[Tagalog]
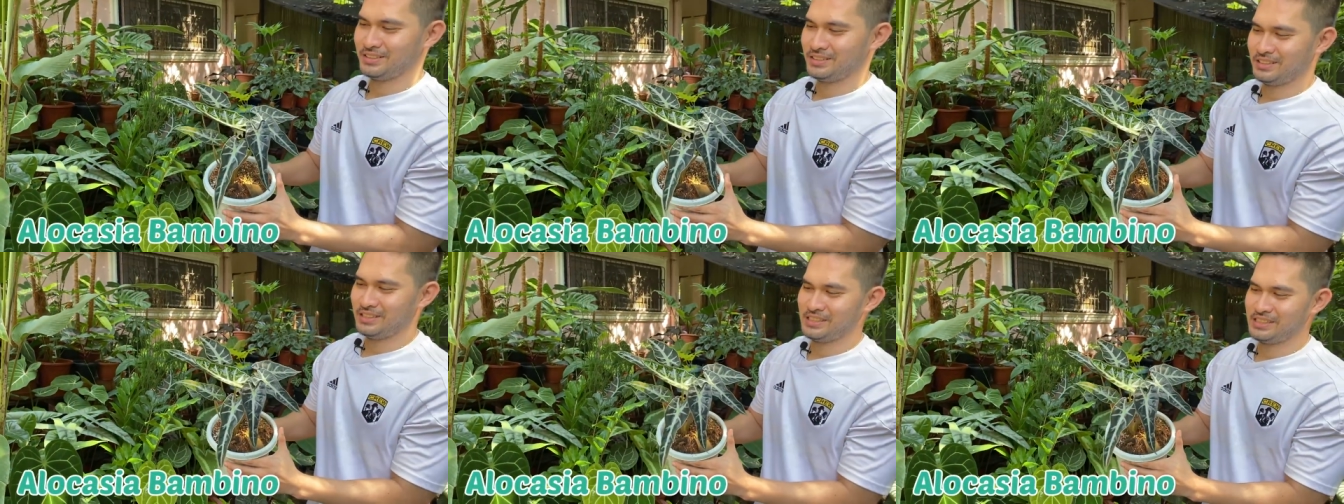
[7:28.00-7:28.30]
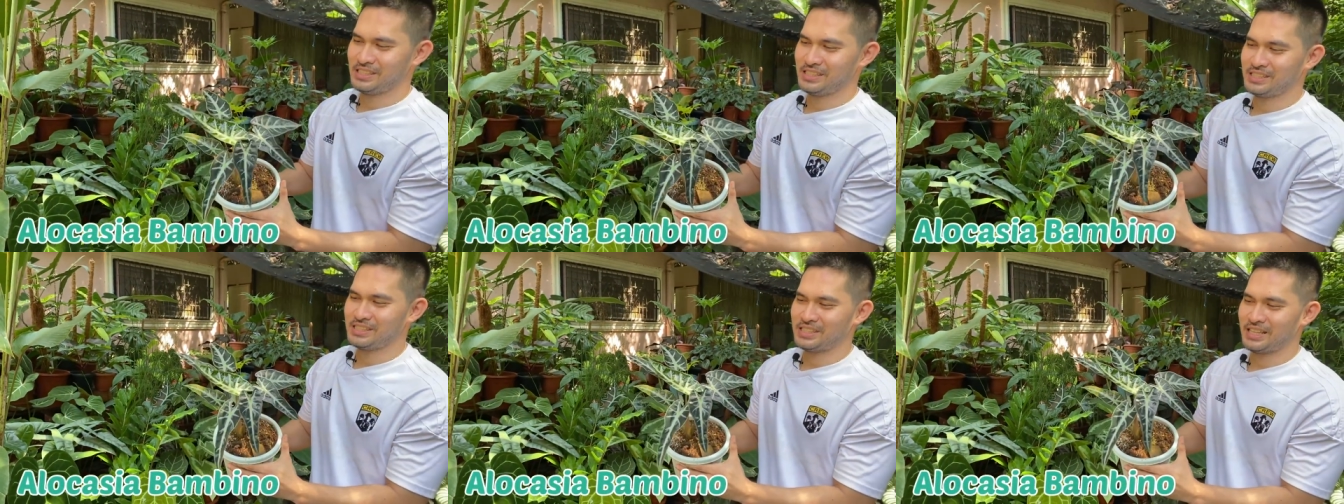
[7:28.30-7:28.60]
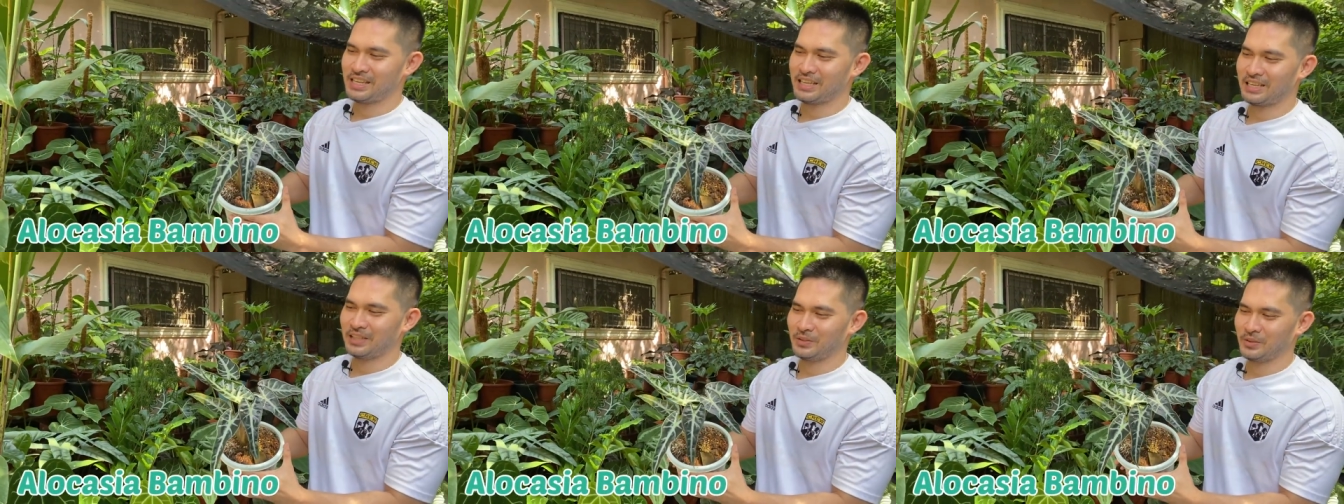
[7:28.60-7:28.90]
Let's just
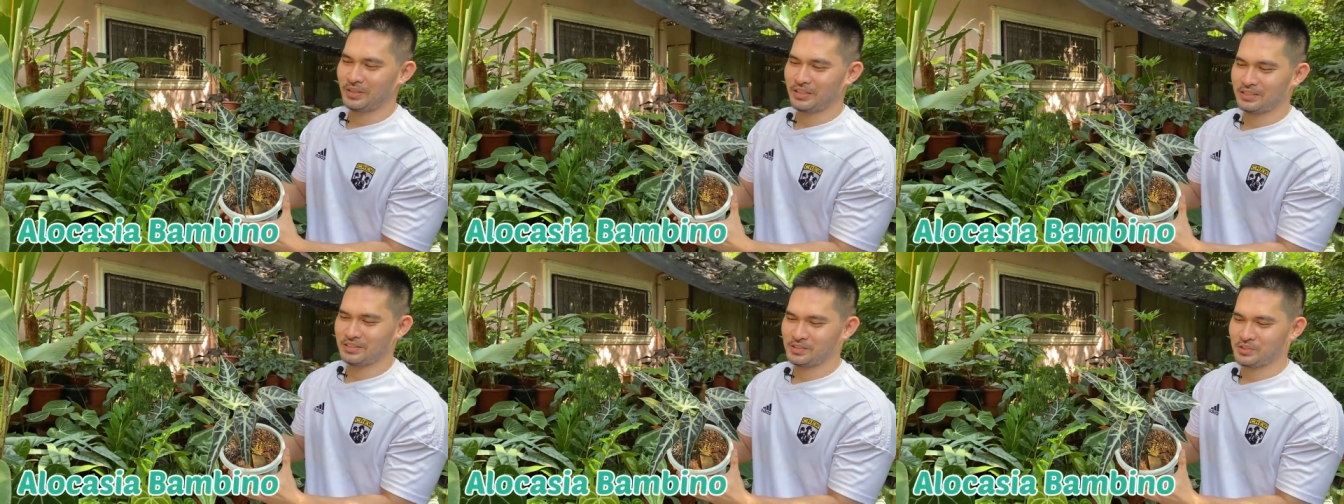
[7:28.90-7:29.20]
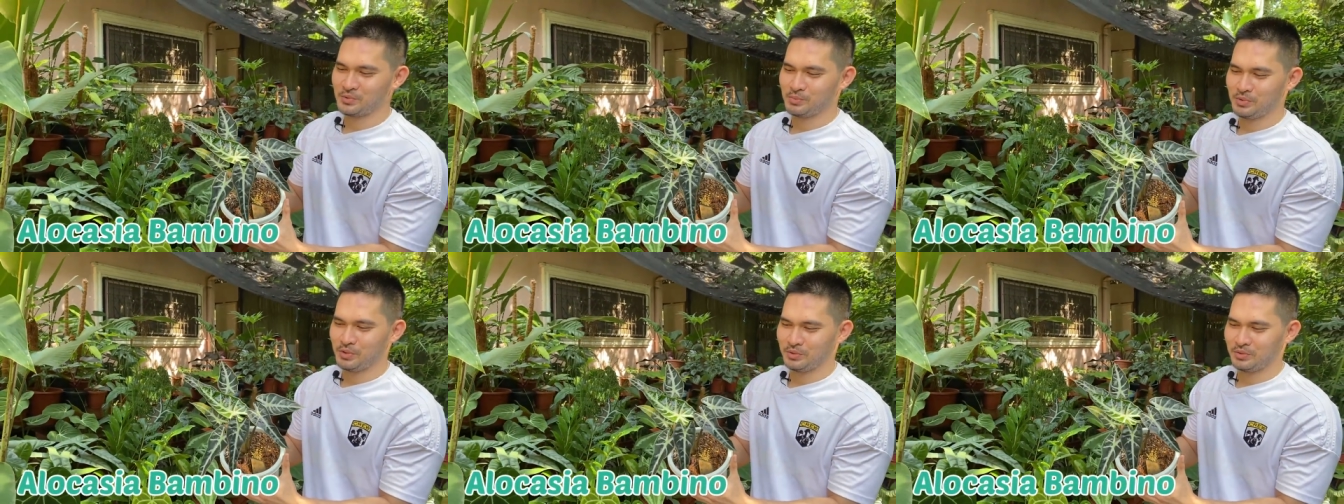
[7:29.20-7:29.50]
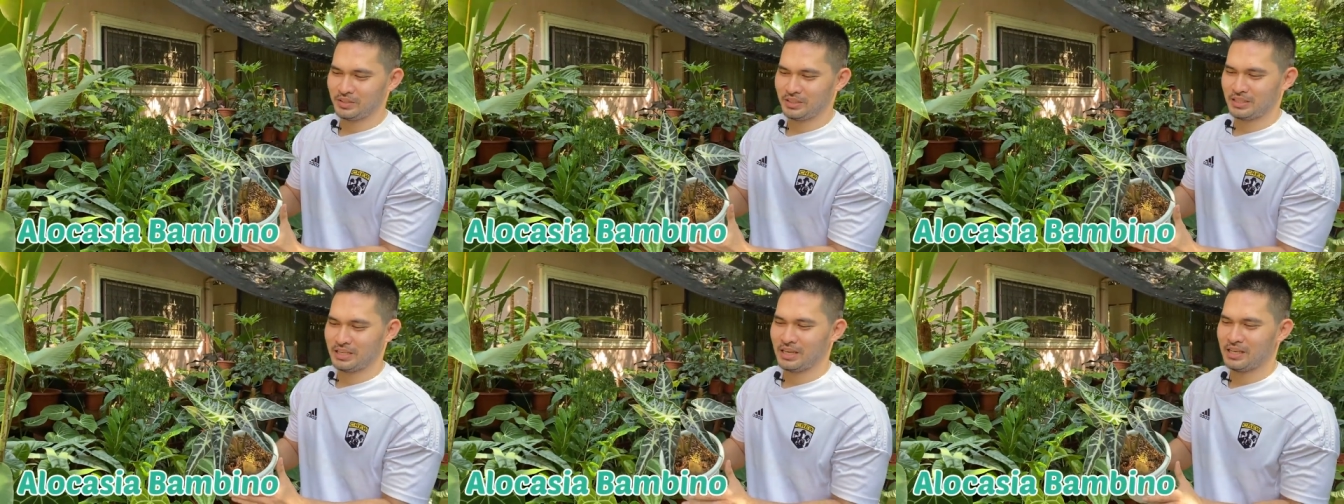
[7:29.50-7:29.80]
take a look at its
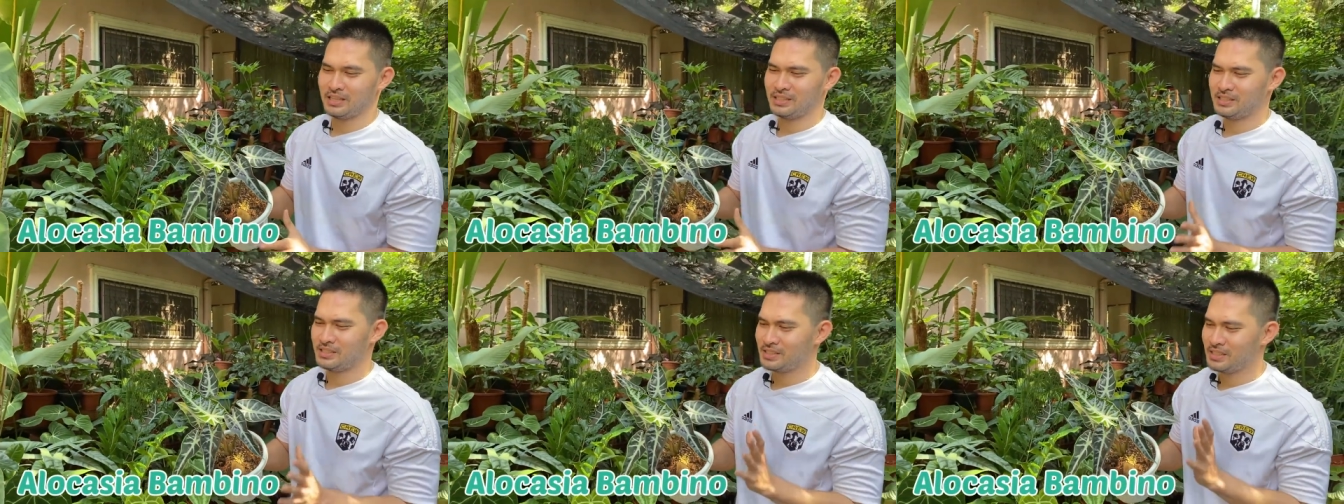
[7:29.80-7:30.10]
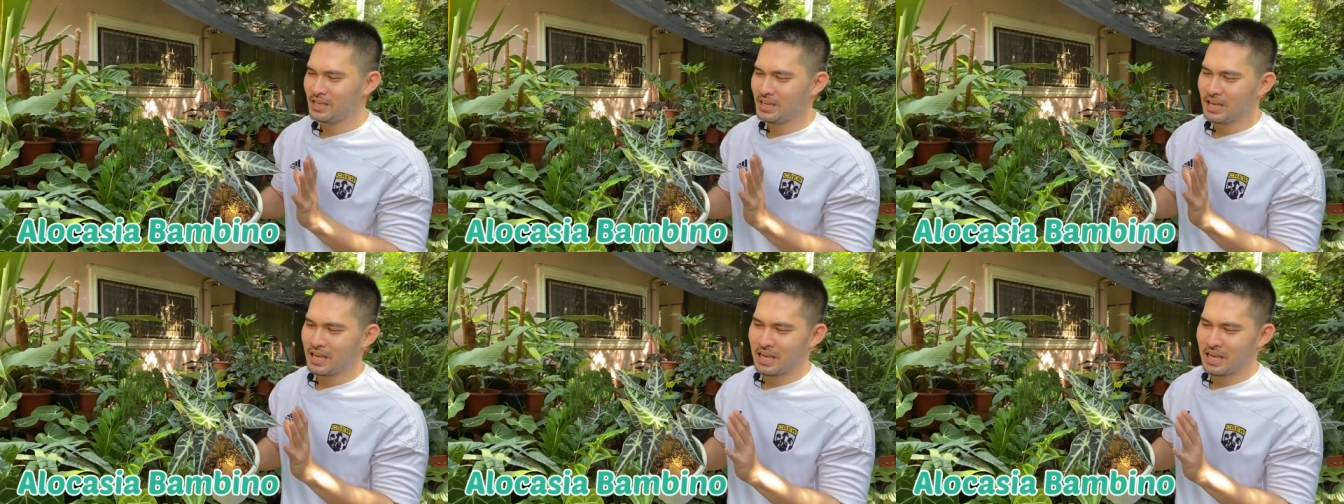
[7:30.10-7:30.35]
beauty guys.